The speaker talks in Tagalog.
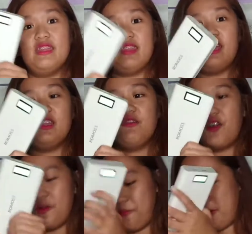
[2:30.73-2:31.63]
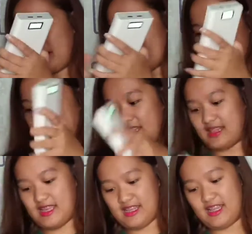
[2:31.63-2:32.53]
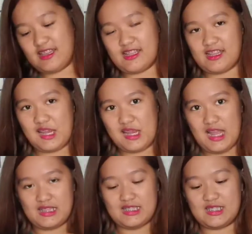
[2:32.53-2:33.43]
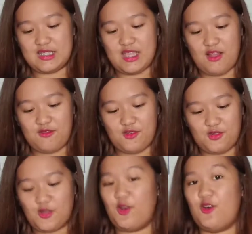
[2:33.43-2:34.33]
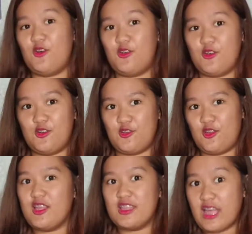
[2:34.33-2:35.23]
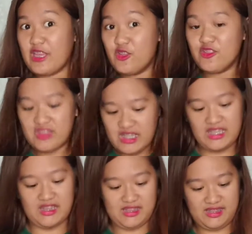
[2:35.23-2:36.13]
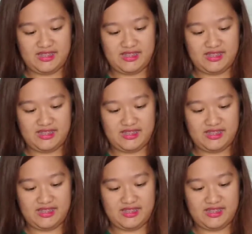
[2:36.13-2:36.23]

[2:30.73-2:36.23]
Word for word: 94% and itatry natin sa cellphone ko ngayon din.